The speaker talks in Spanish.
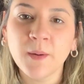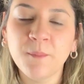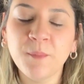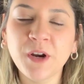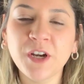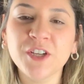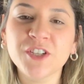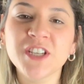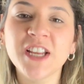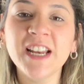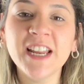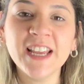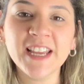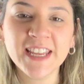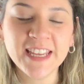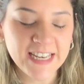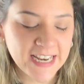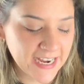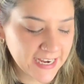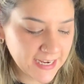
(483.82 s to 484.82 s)
Bueno, ya
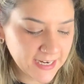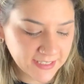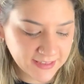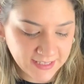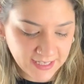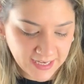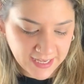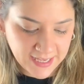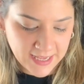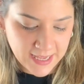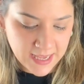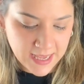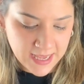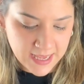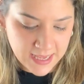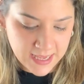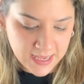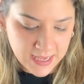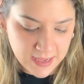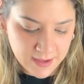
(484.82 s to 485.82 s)
leí la carta que
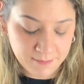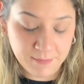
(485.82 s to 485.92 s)
eh,